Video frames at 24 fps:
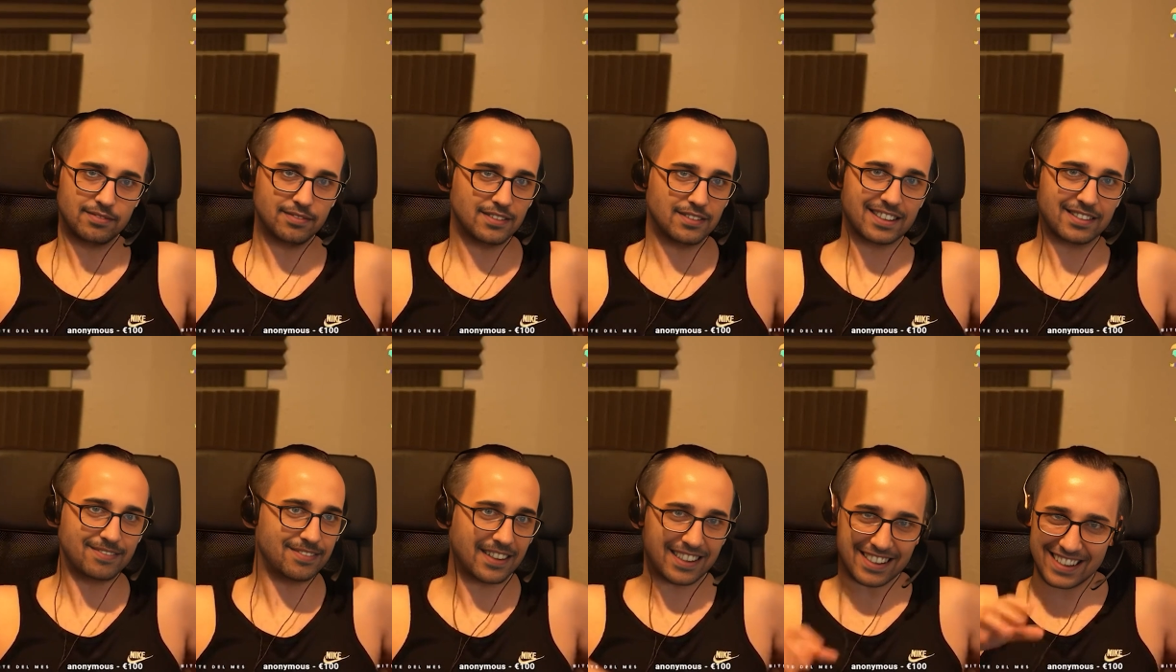Va a
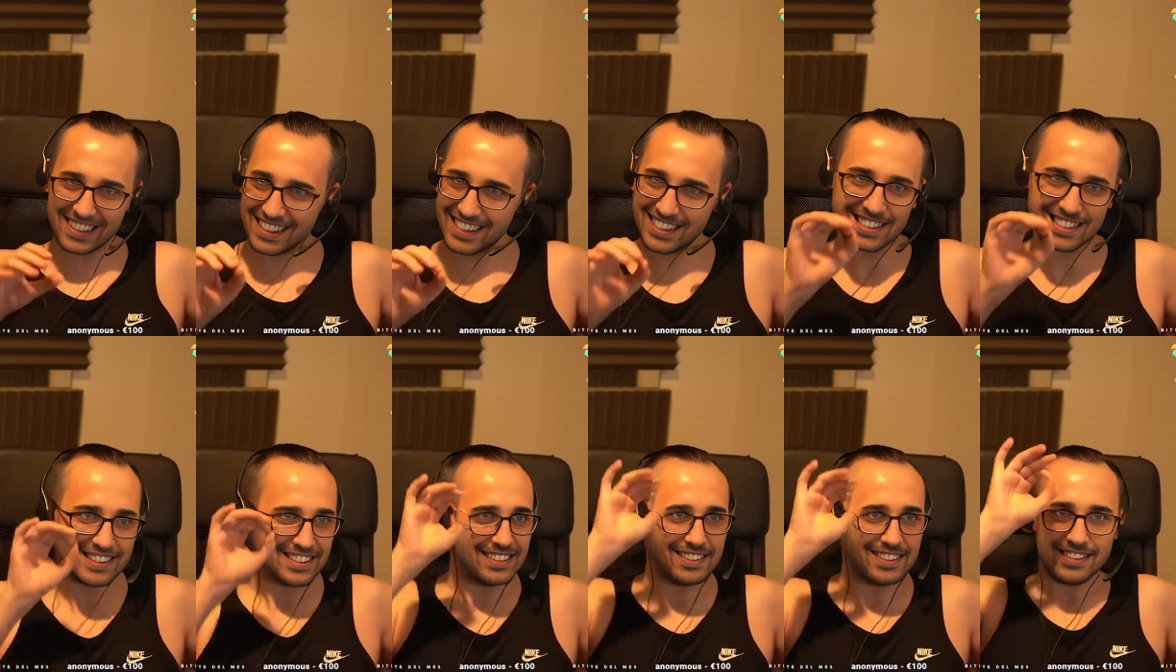ser un
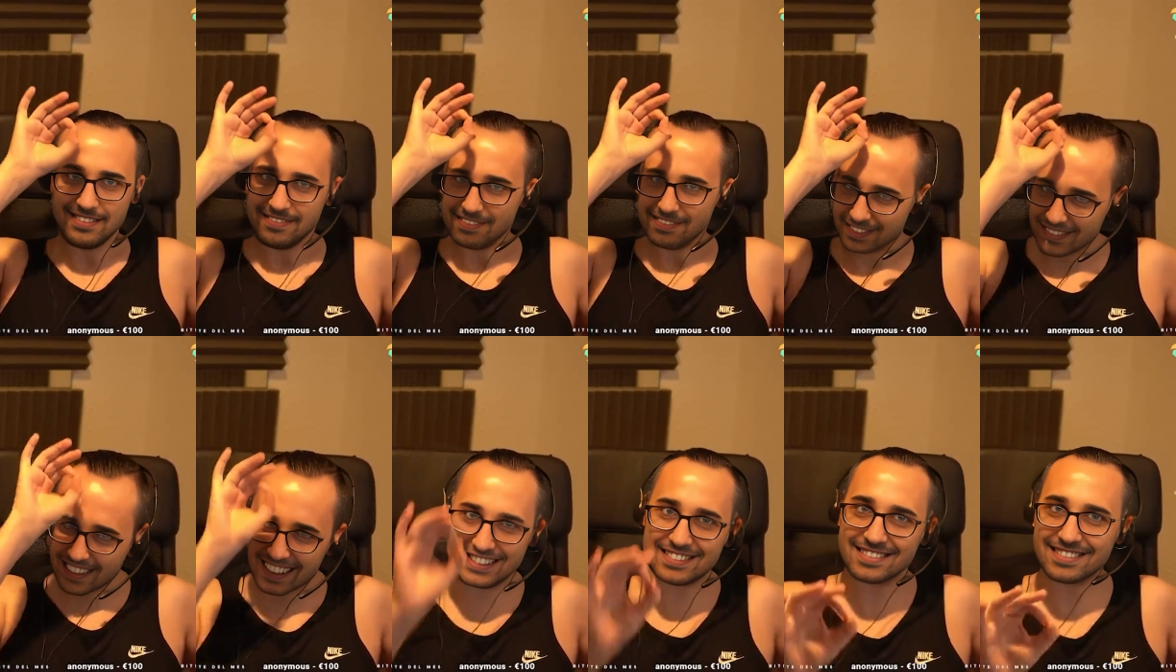RPG,
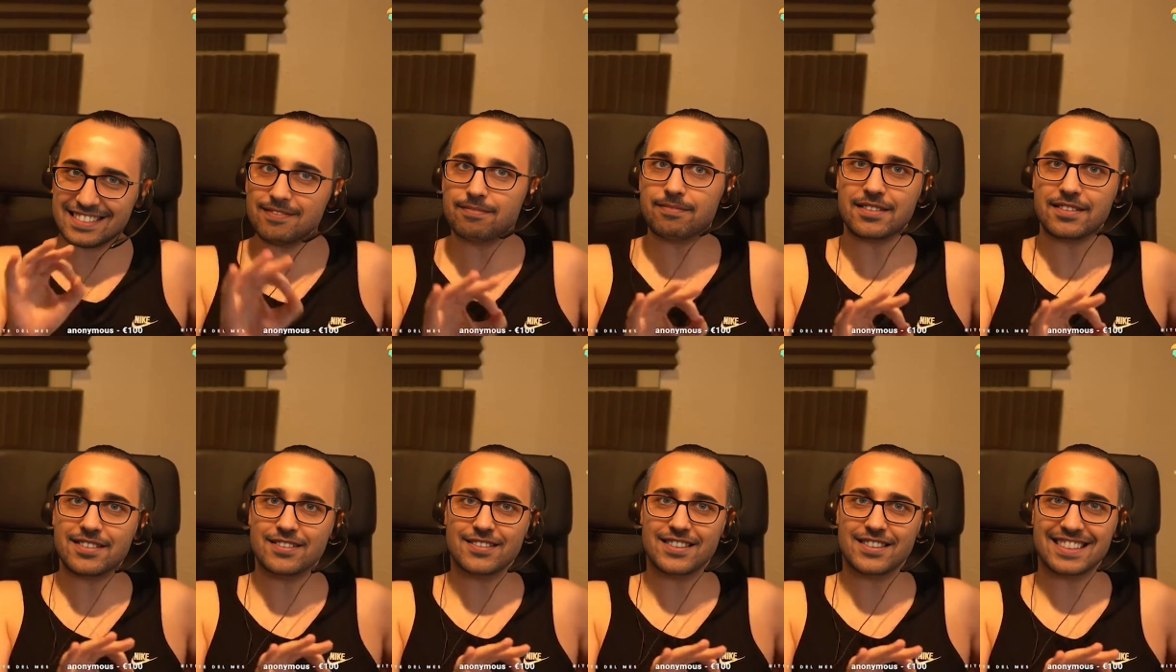el
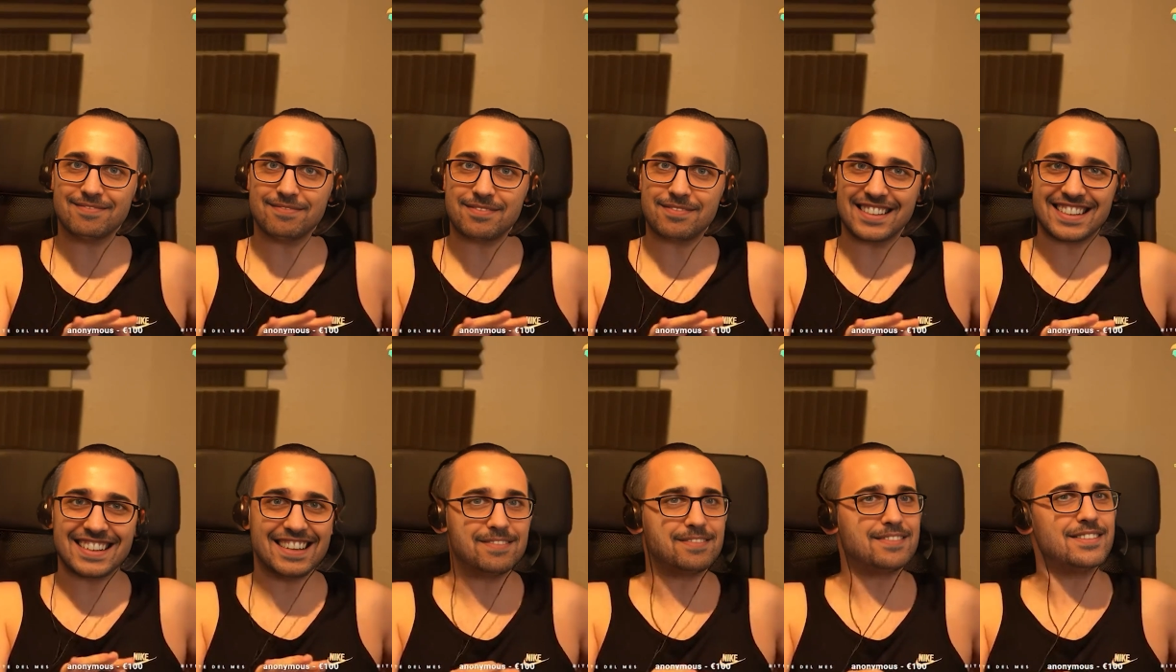típico
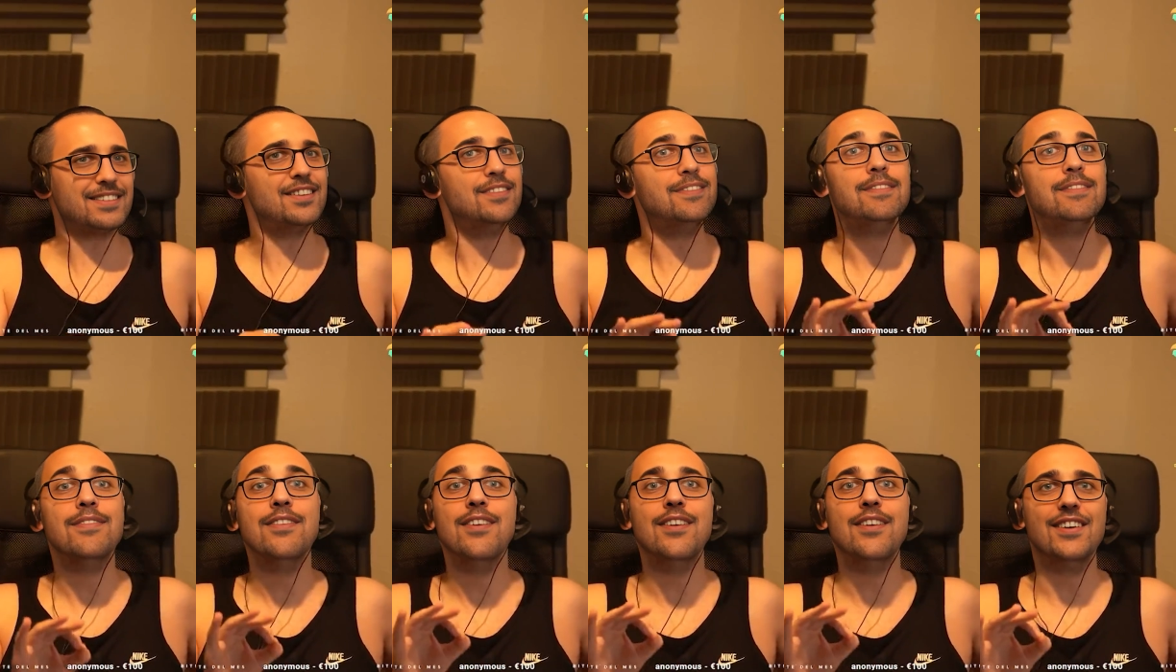RPG,
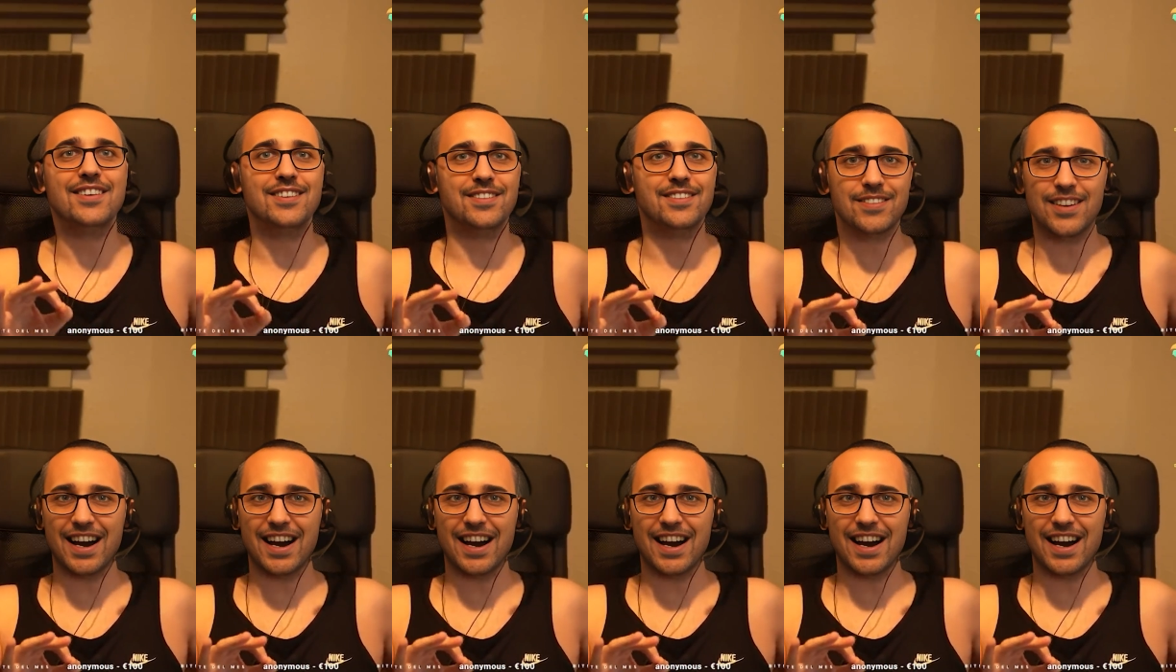pero muy